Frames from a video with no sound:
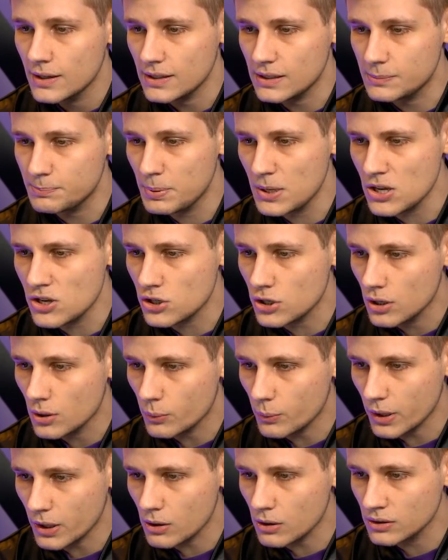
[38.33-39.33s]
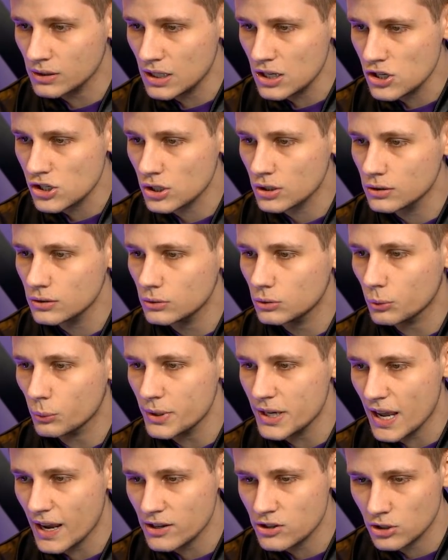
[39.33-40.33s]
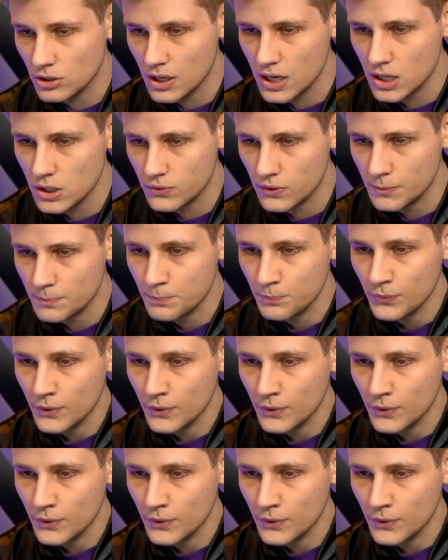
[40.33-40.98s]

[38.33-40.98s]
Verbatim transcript: speech, recognition no React Native?